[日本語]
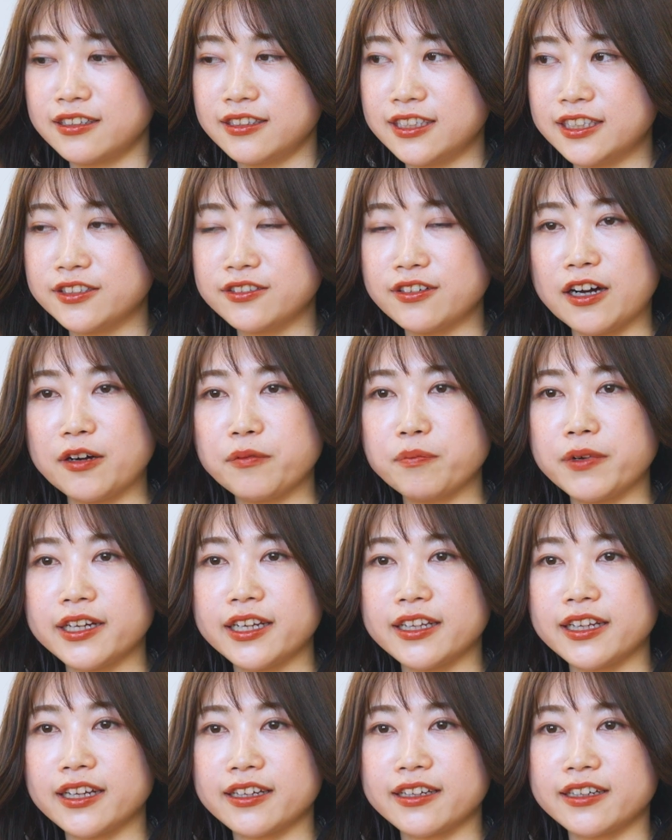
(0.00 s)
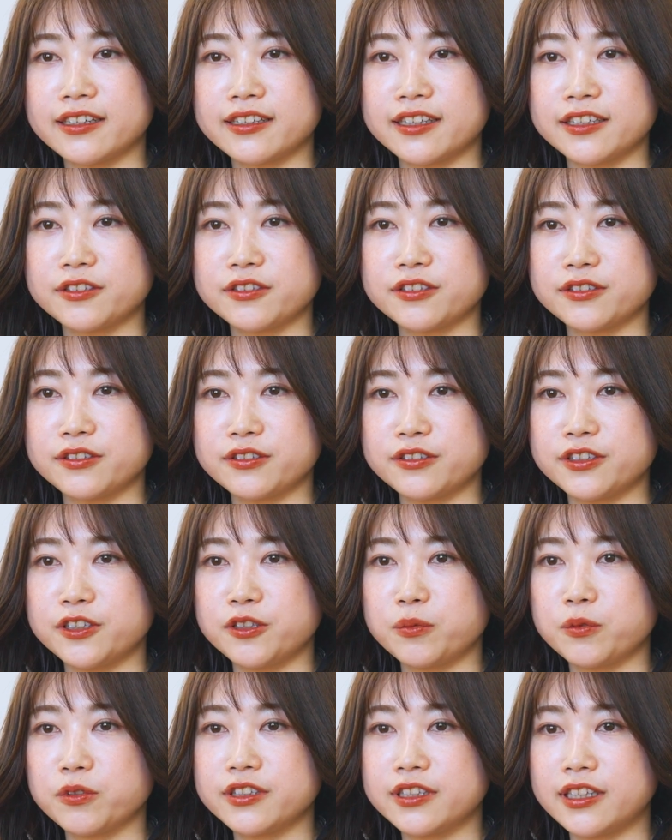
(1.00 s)
実はあんまりないかなというふうに
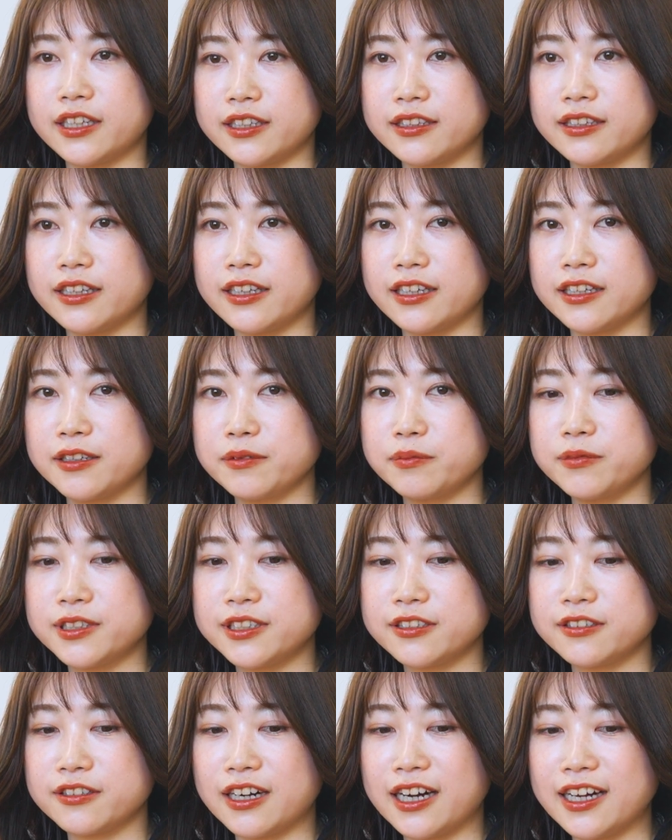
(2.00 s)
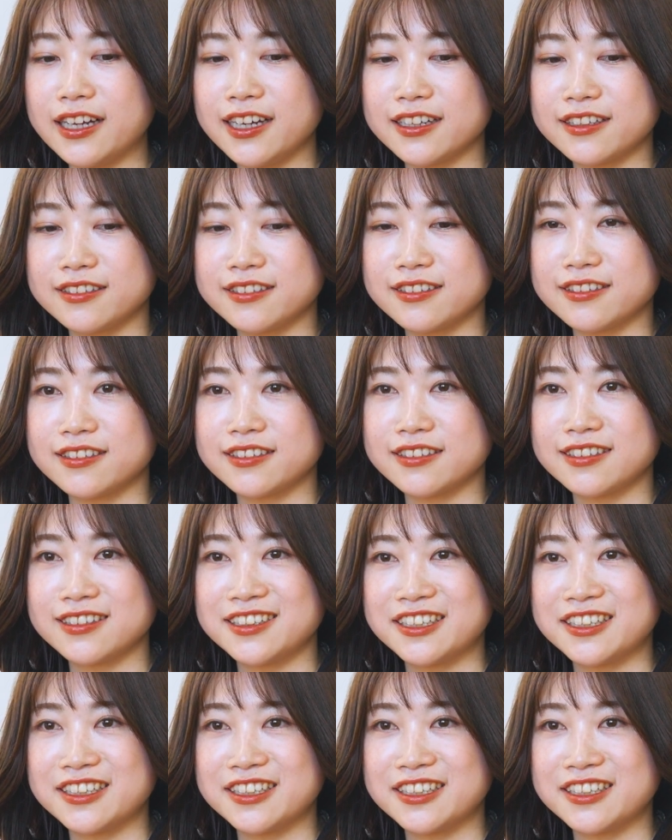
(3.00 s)
思っていてむしろ早く